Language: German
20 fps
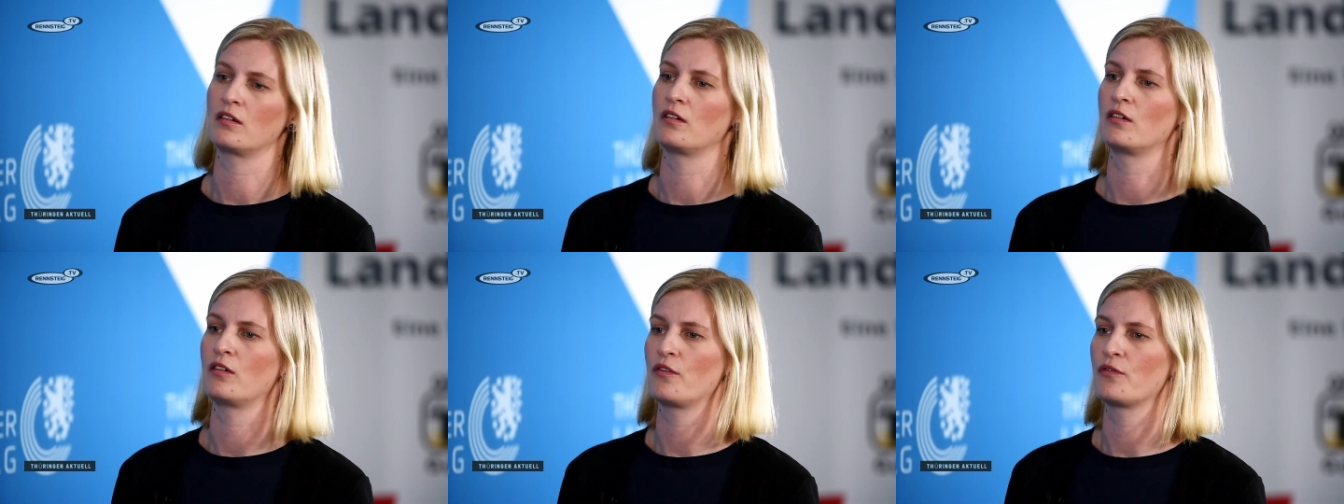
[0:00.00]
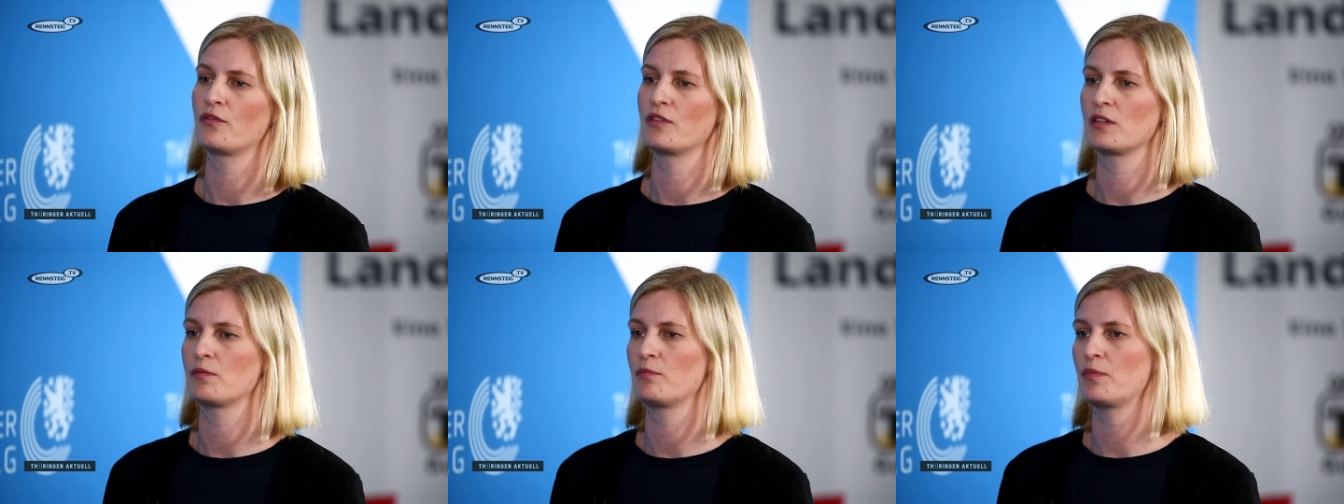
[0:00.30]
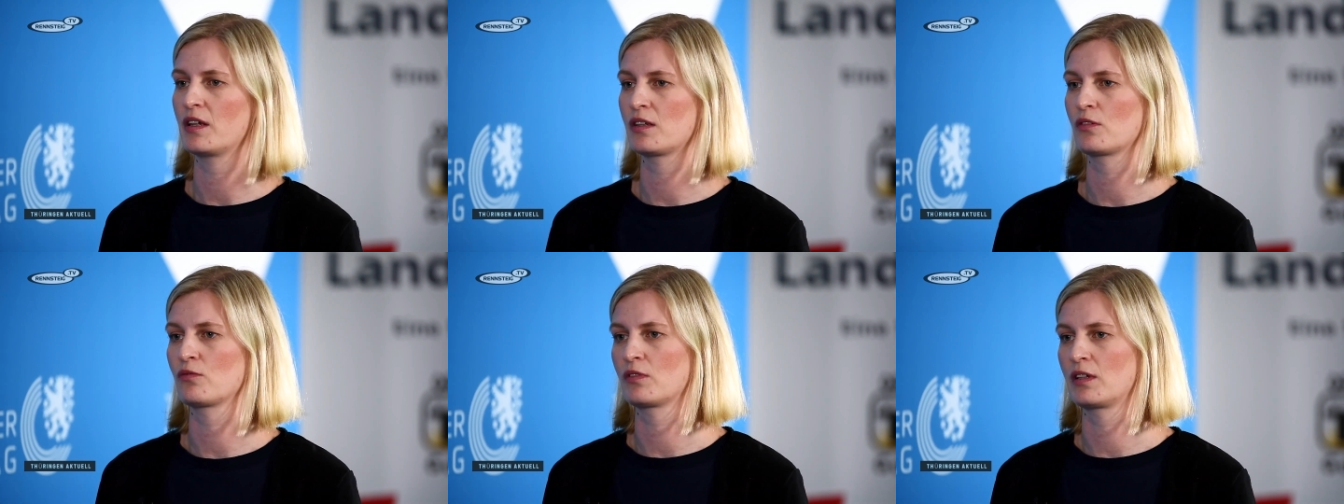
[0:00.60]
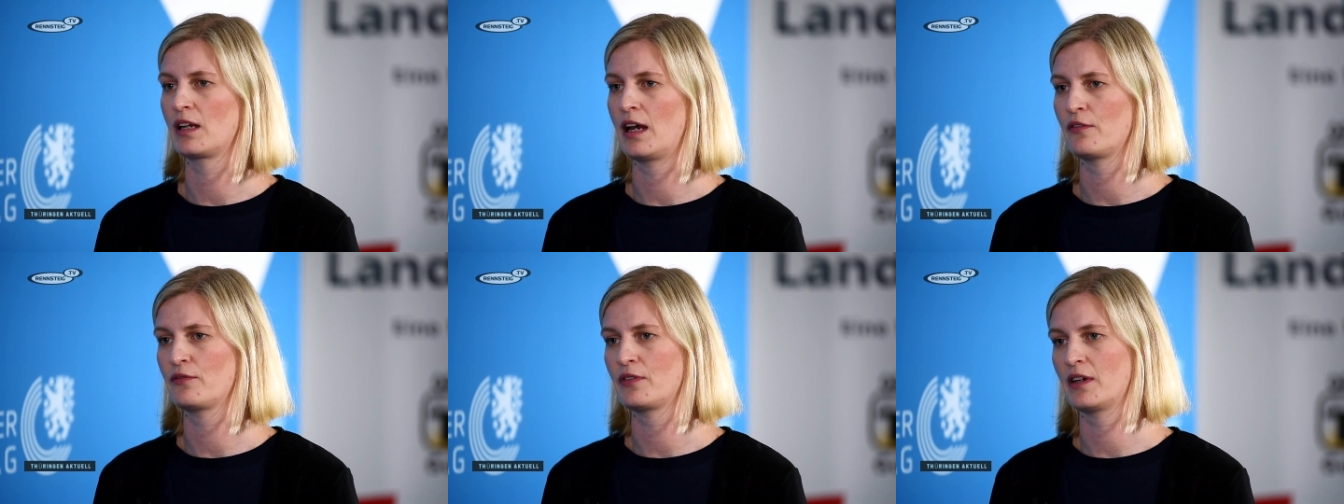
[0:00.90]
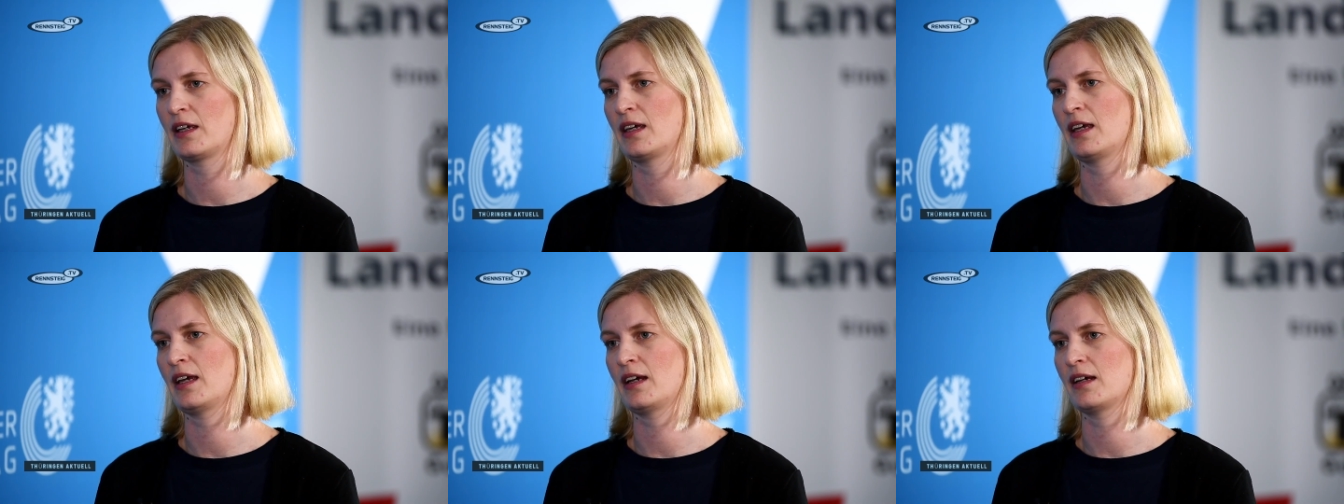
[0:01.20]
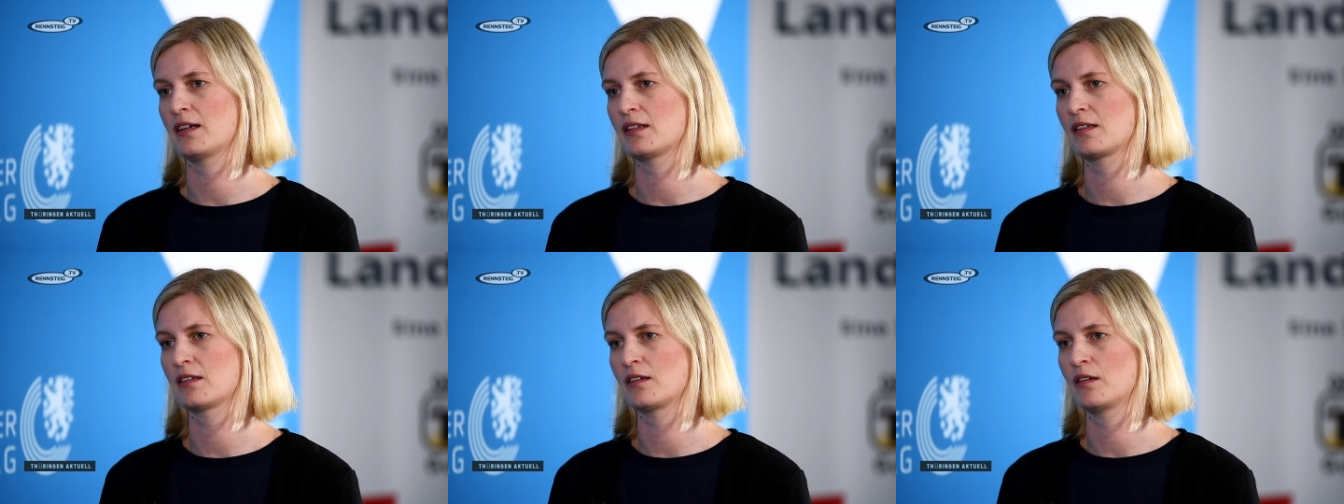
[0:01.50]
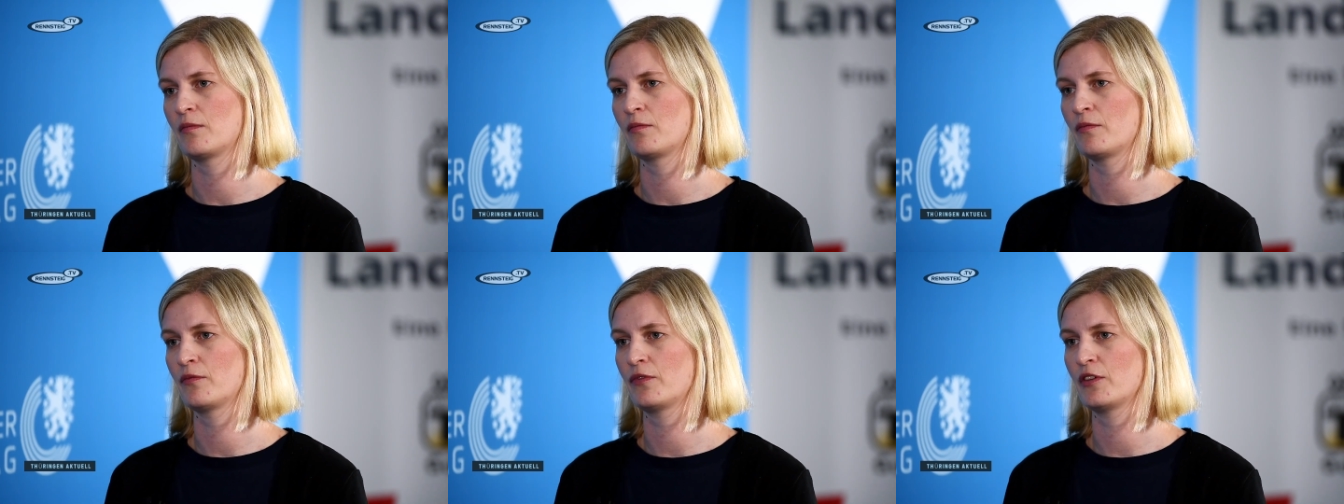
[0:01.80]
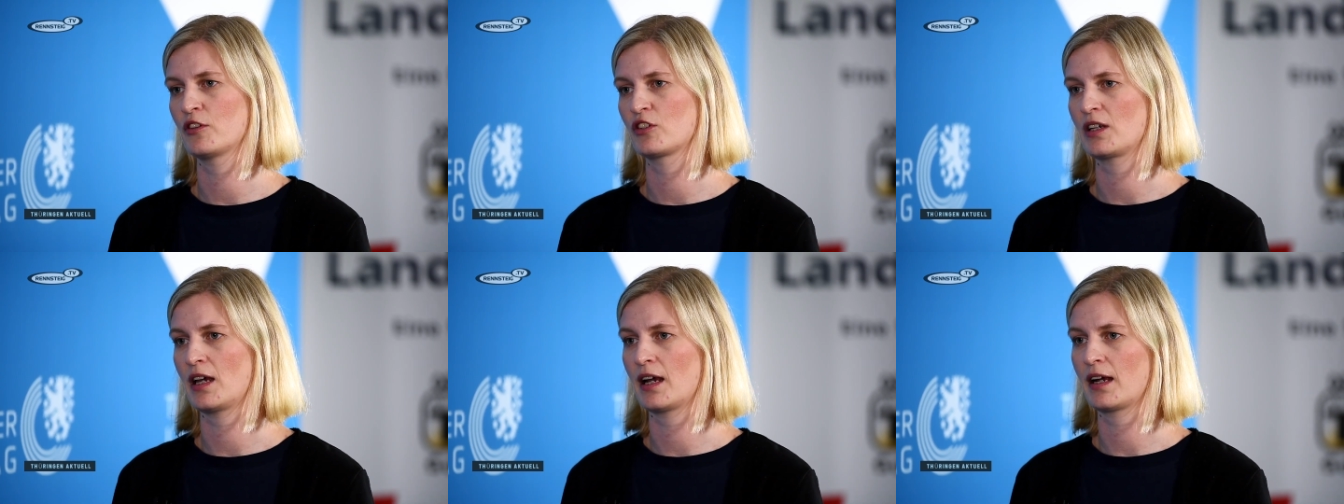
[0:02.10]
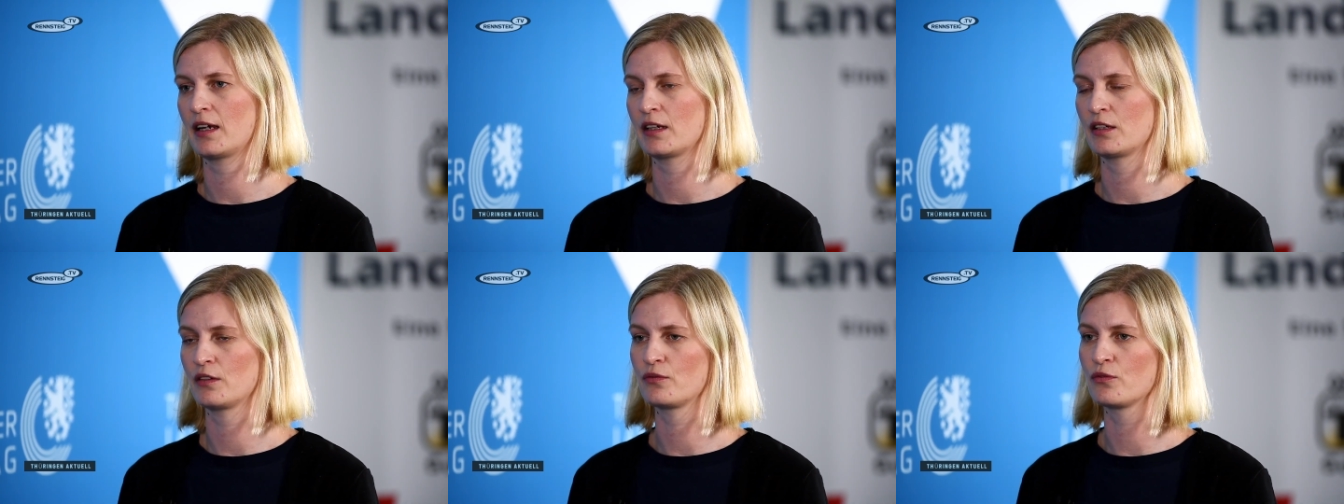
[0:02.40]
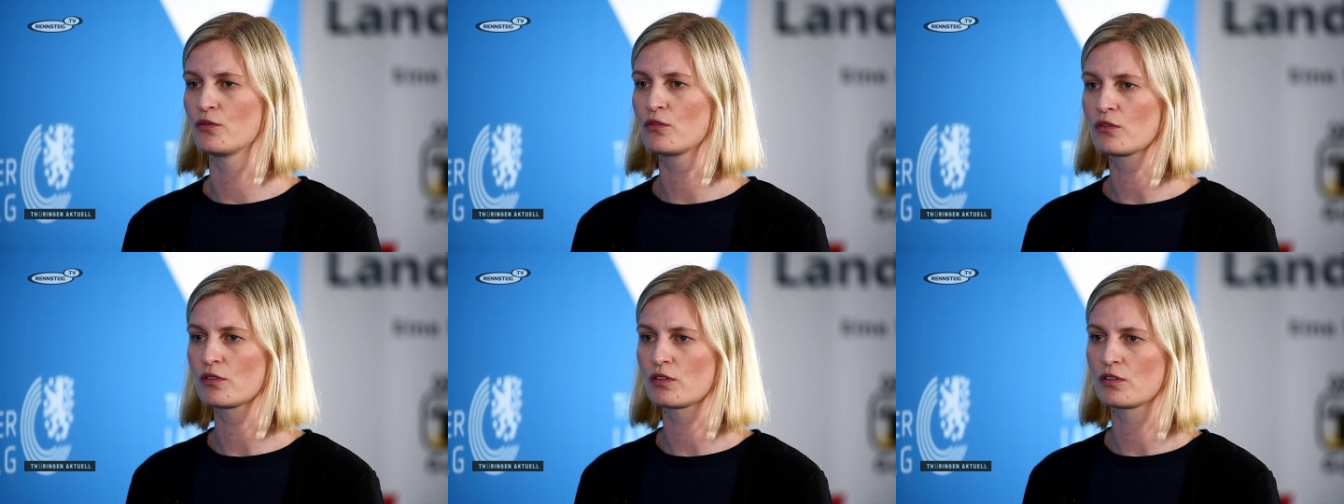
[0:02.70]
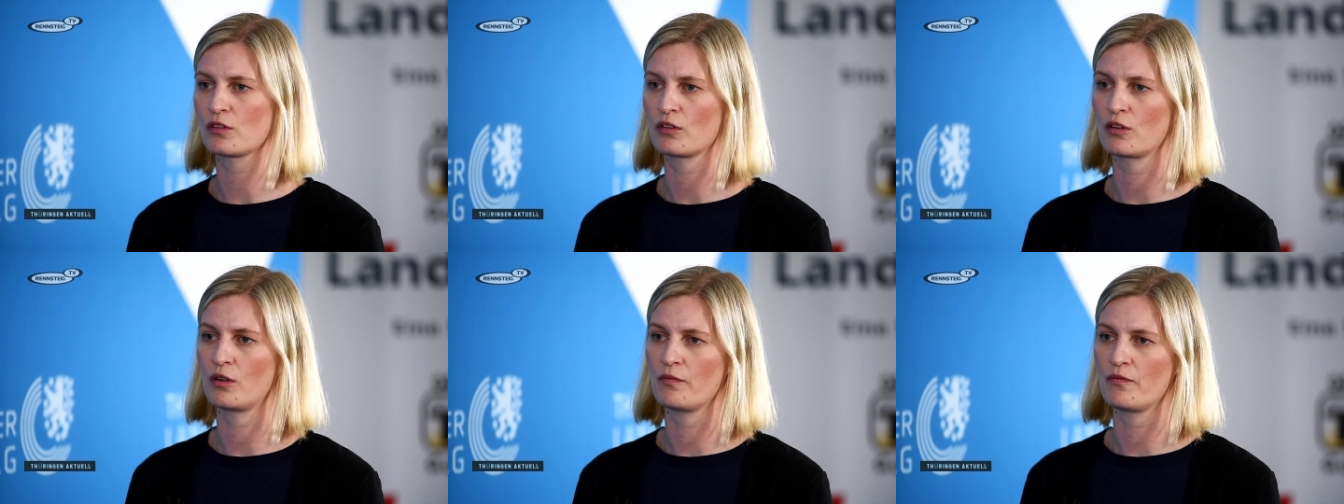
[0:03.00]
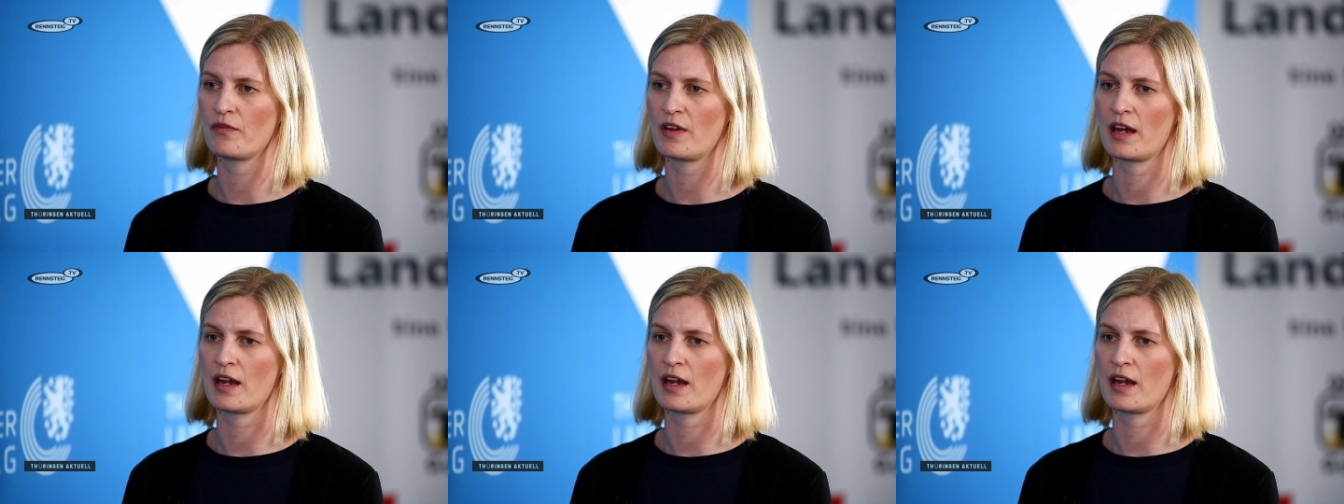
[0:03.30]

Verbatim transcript: öffentlichen Personennahverkehrs ähm, viel stärker in den Fokus genommen